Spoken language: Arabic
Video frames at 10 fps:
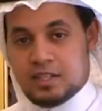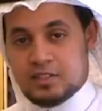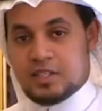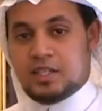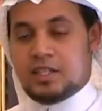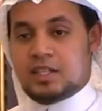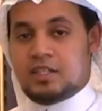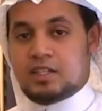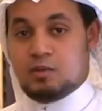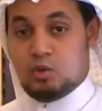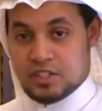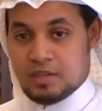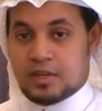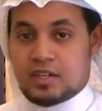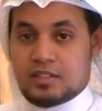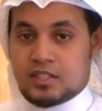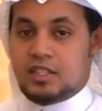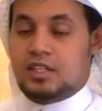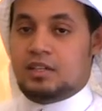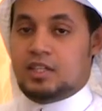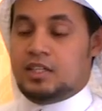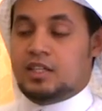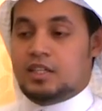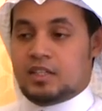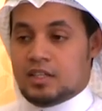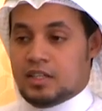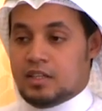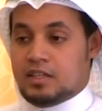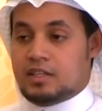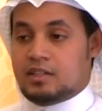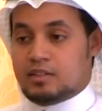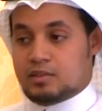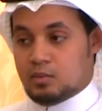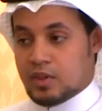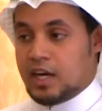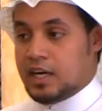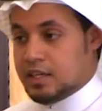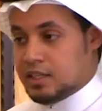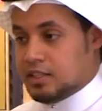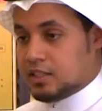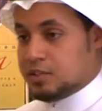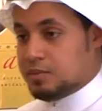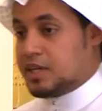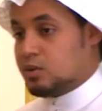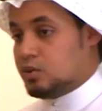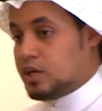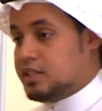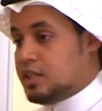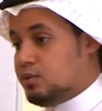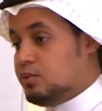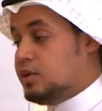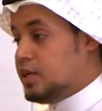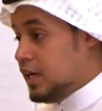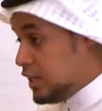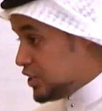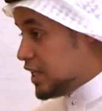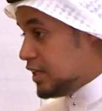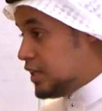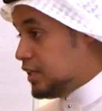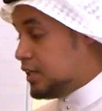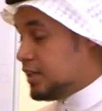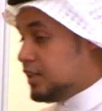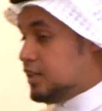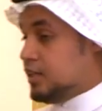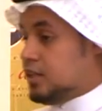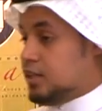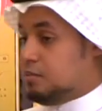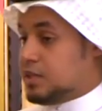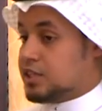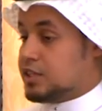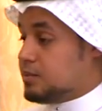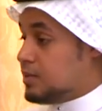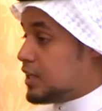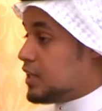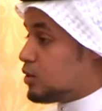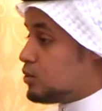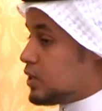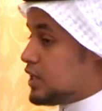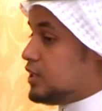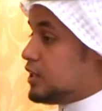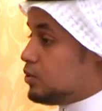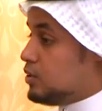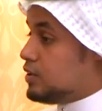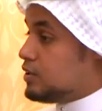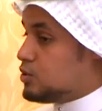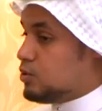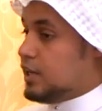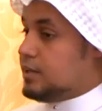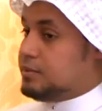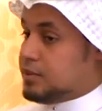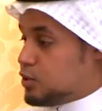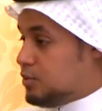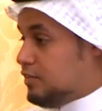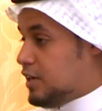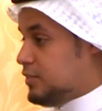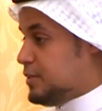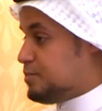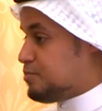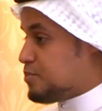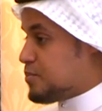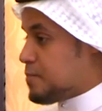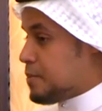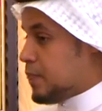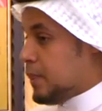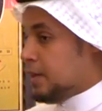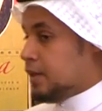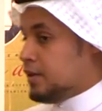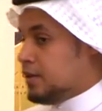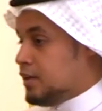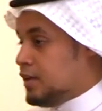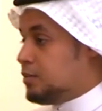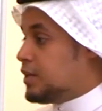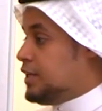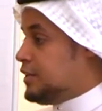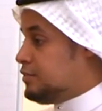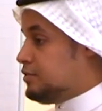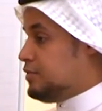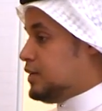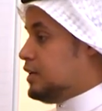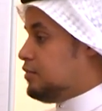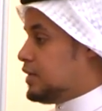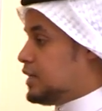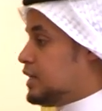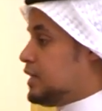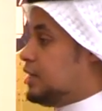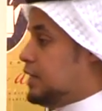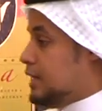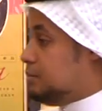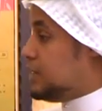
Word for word: الدقيقة المعتبرة الدقيقة اللي آه، وضعها اختبار قدرات أو اللجان اللي آه، ماسك اختبار القدرات لكل سؤال يعطيكم الف عافيه الله يعافيك نبغى نعرف الفرقه اللي هنا عبد